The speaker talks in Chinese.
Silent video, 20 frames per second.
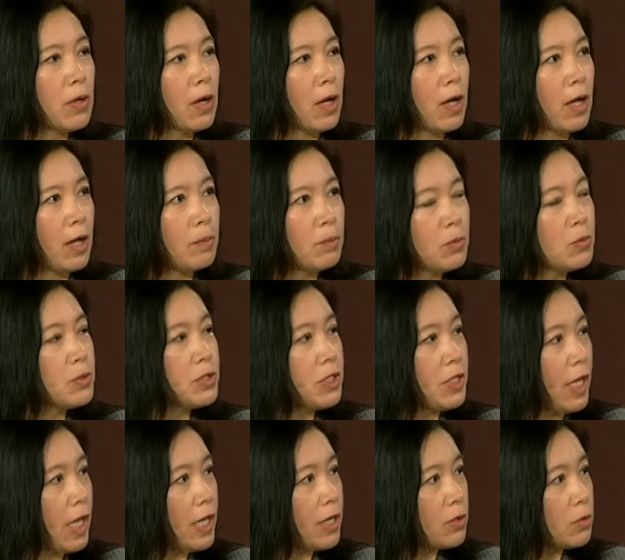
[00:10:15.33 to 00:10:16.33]
呃，目
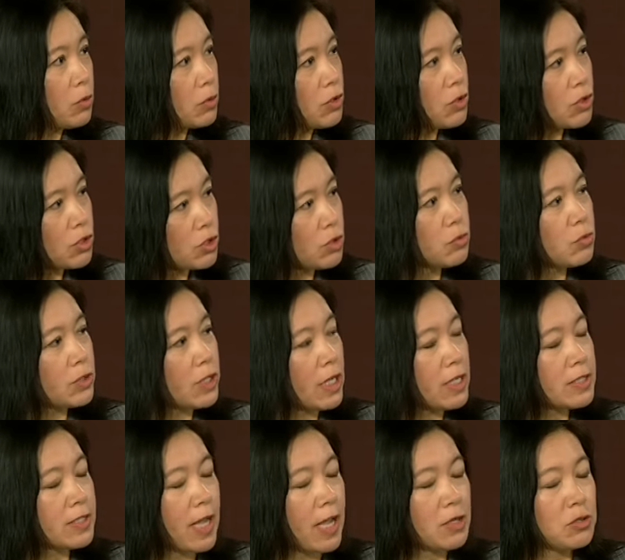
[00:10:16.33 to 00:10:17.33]
前过去十五
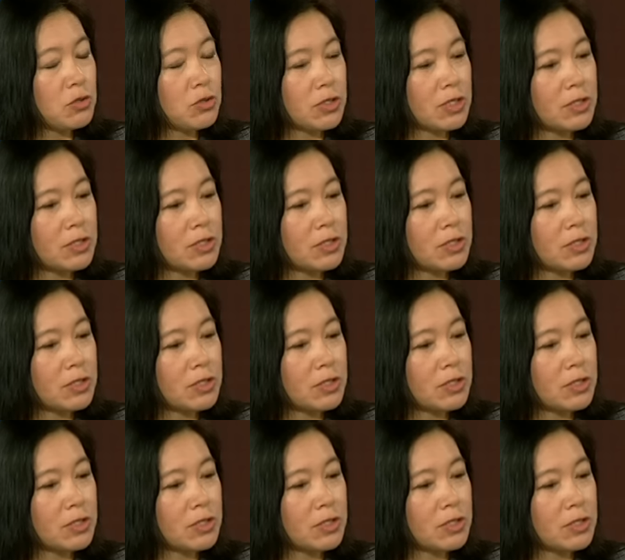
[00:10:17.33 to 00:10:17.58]
年采取